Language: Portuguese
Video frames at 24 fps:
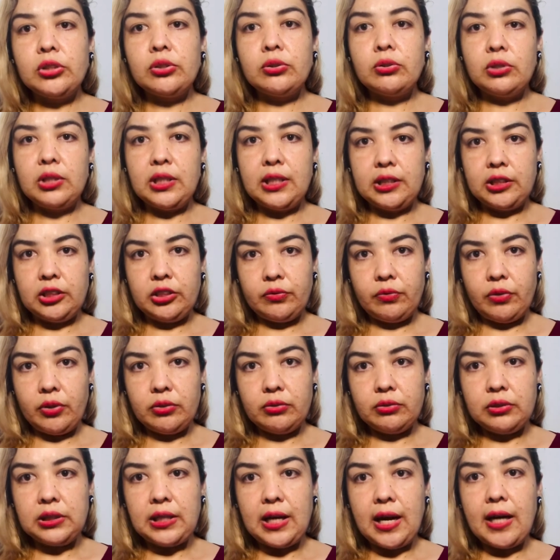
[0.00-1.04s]
estudantes
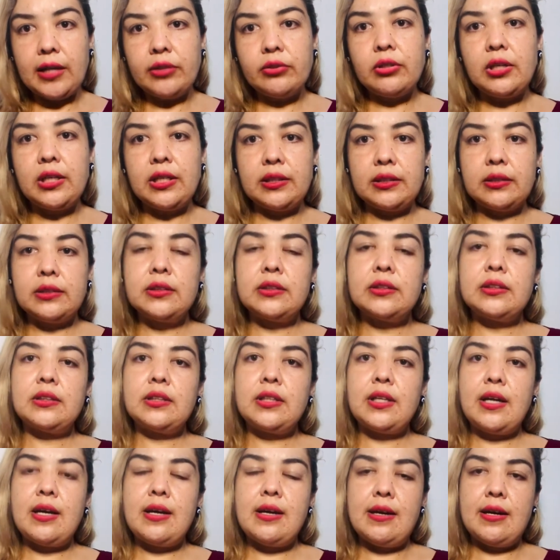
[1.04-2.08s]
voluntários,
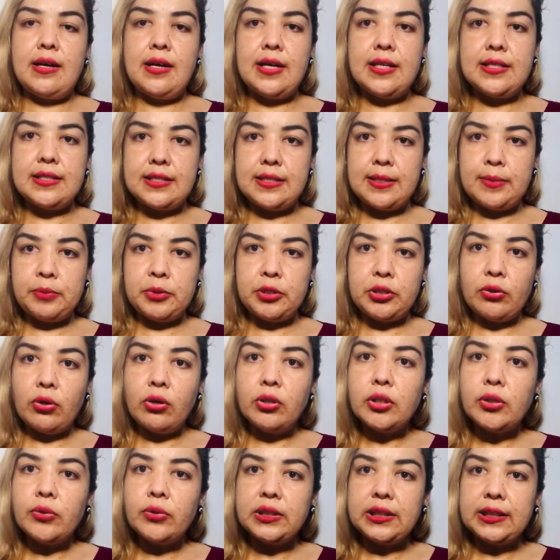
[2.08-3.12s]
é,
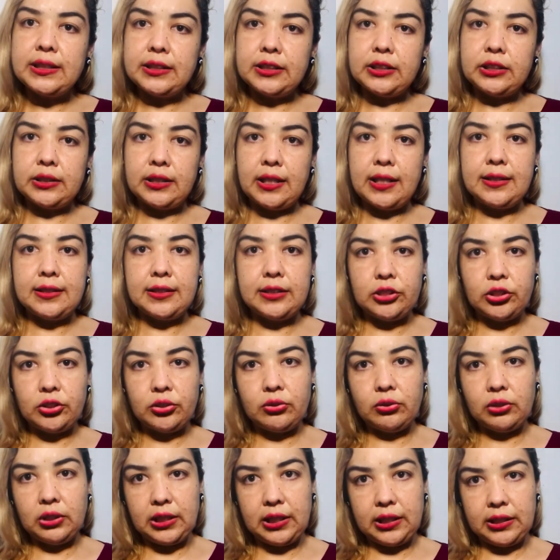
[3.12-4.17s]
recepcionam esses, esses
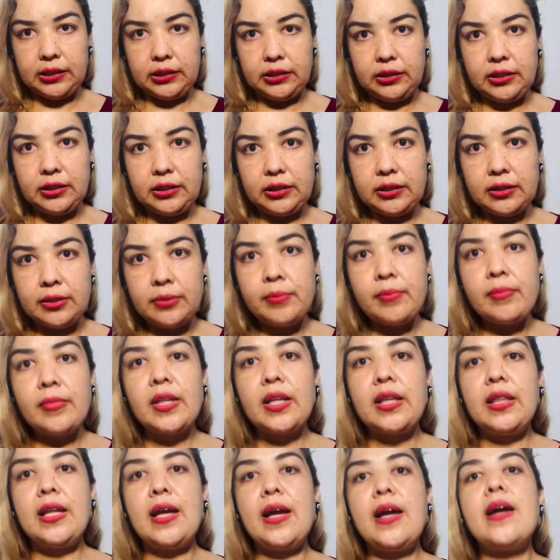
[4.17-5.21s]
estudantes,
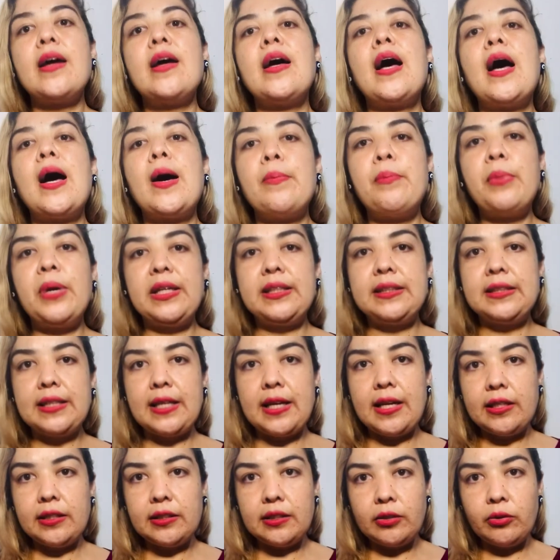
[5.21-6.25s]
né,
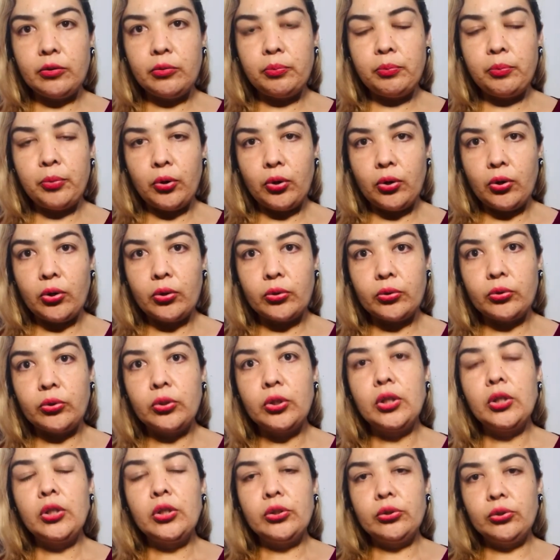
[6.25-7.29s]
apresentam um pouco
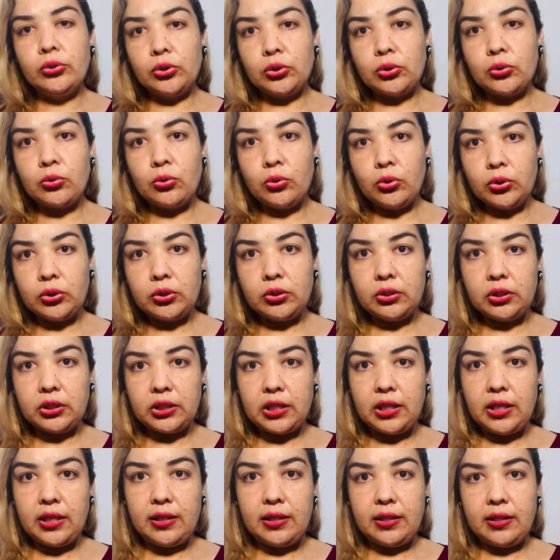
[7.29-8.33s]
dos cursos
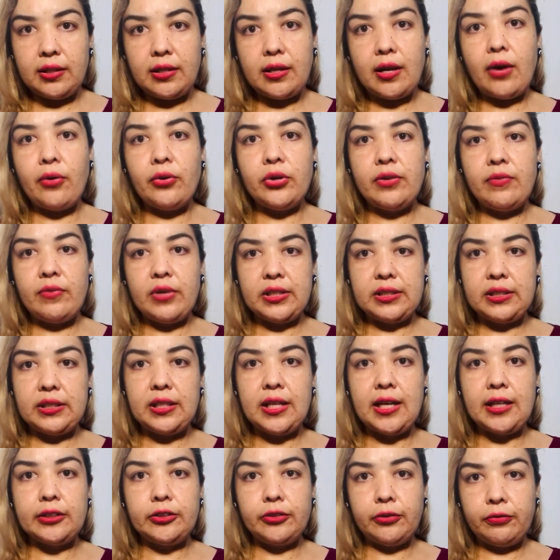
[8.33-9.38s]
que a
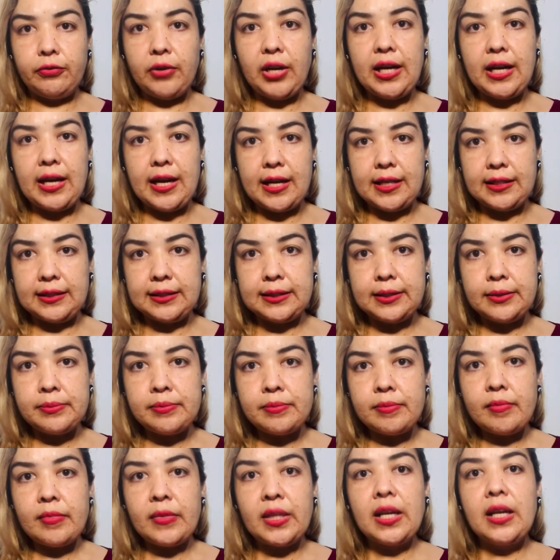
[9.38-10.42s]
universidade oferece
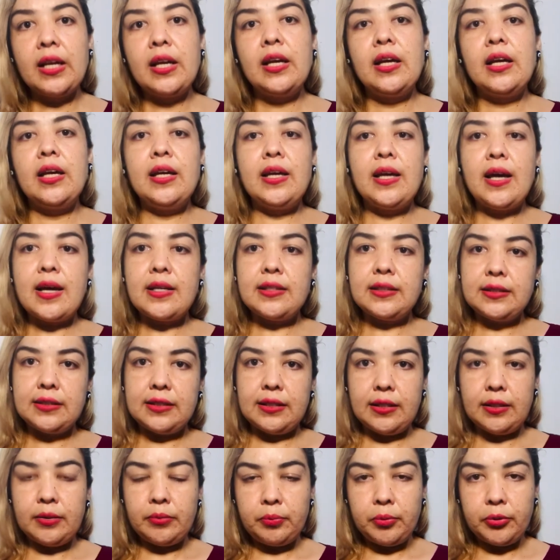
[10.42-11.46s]
e
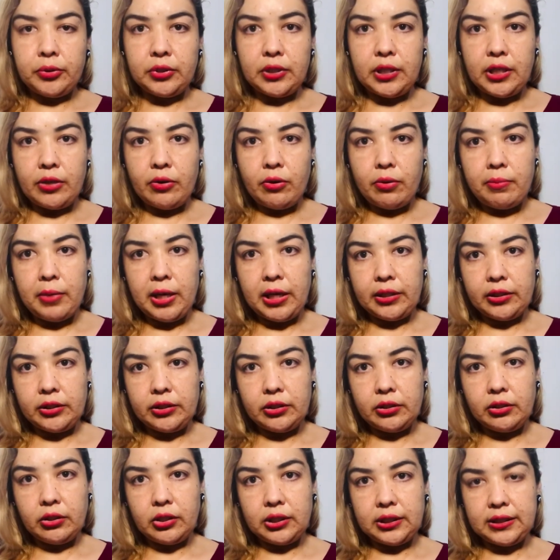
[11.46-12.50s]
assim,
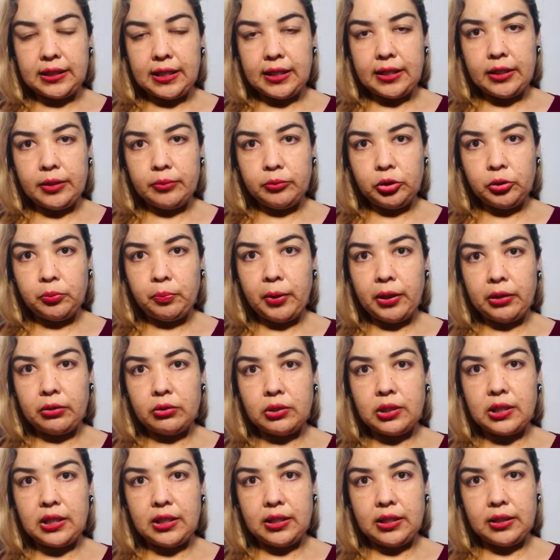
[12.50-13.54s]
posteriormente, nós saímos pelo
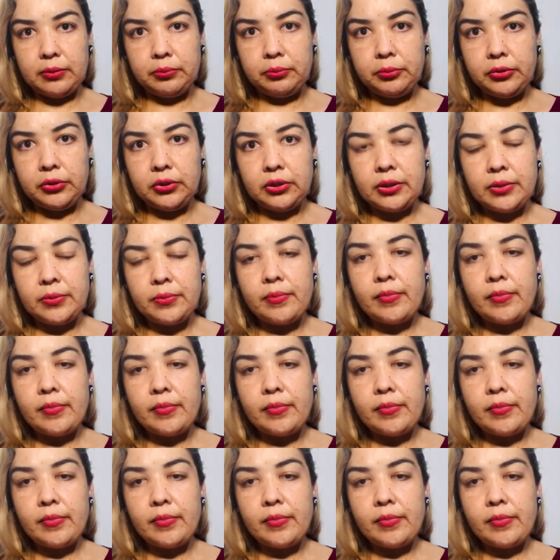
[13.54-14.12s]
campus